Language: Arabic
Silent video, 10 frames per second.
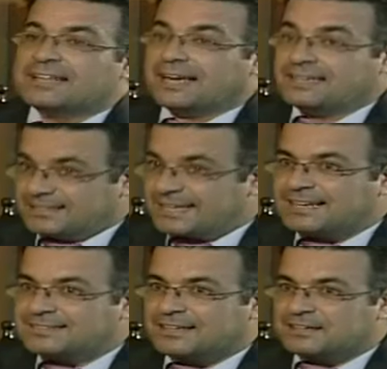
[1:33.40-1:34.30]
رح نحكي
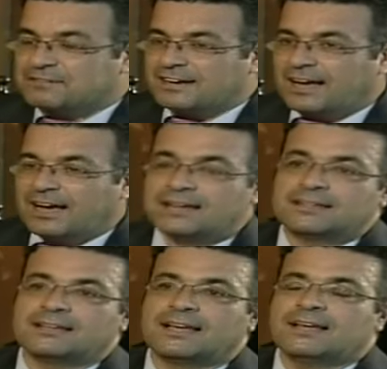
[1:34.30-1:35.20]
أكثر فرح
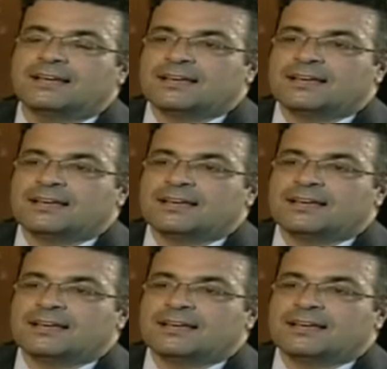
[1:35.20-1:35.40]
عن